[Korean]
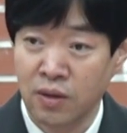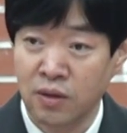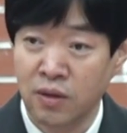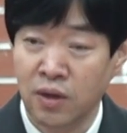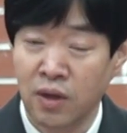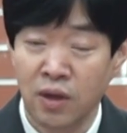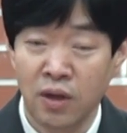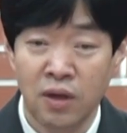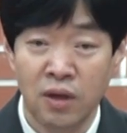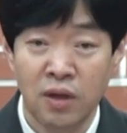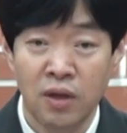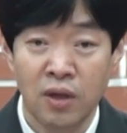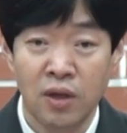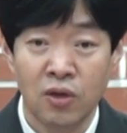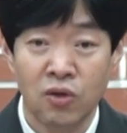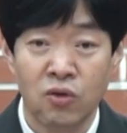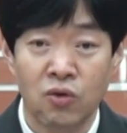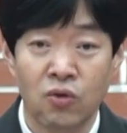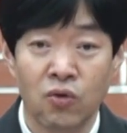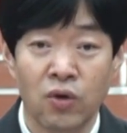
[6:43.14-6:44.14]
그래야
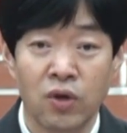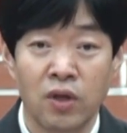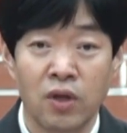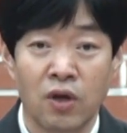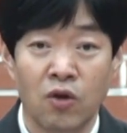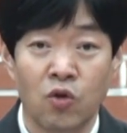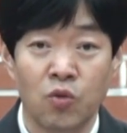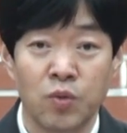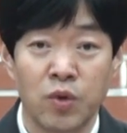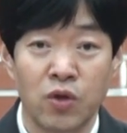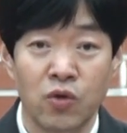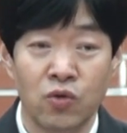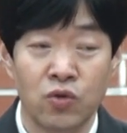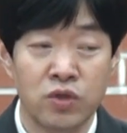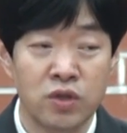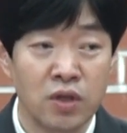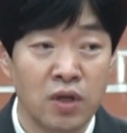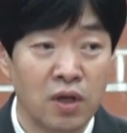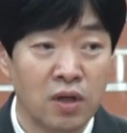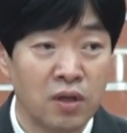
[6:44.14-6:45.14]
교회다움이
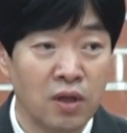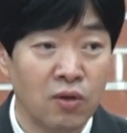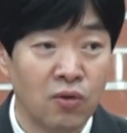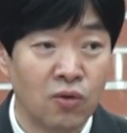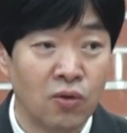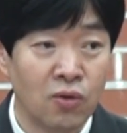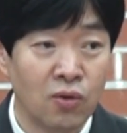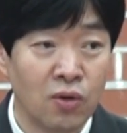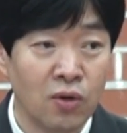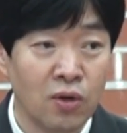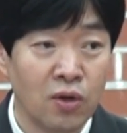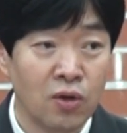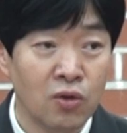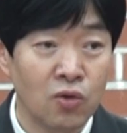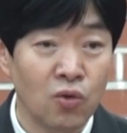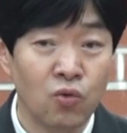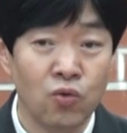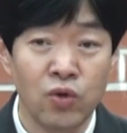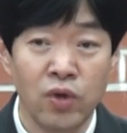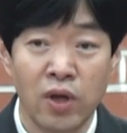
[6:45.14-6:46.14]
유지가 되고
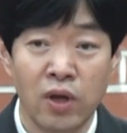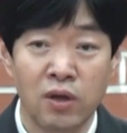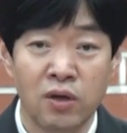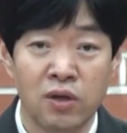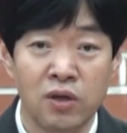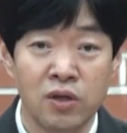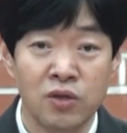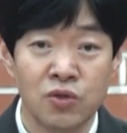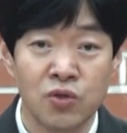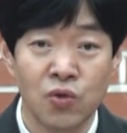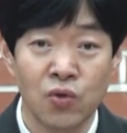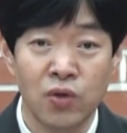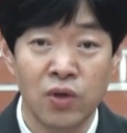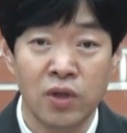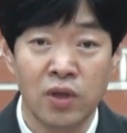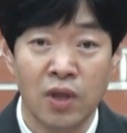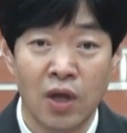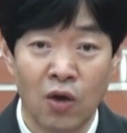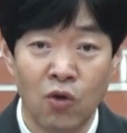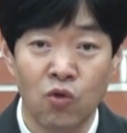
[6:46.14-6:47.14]
또 우리의
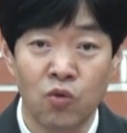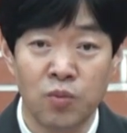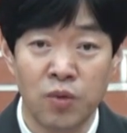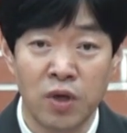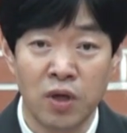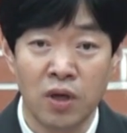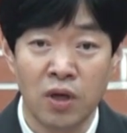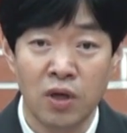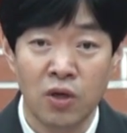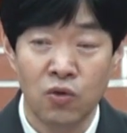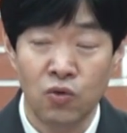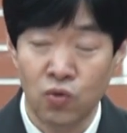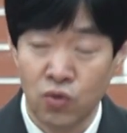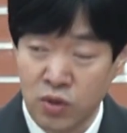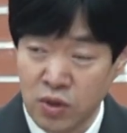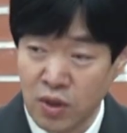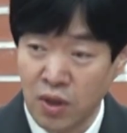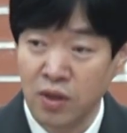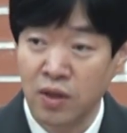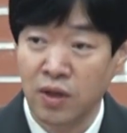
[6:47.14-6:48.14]
그리스도인다움이
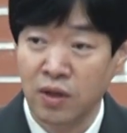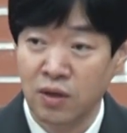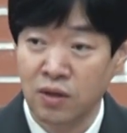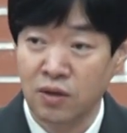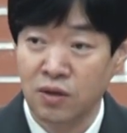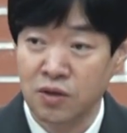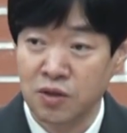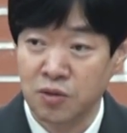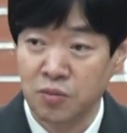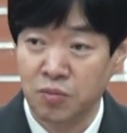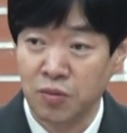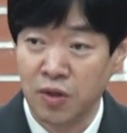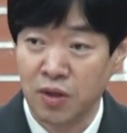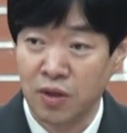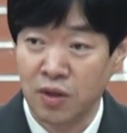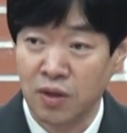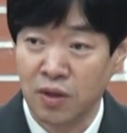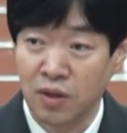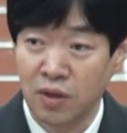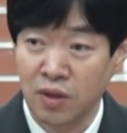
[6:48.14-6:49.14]
유지가 되는
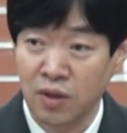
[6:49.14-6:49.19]
것입니다.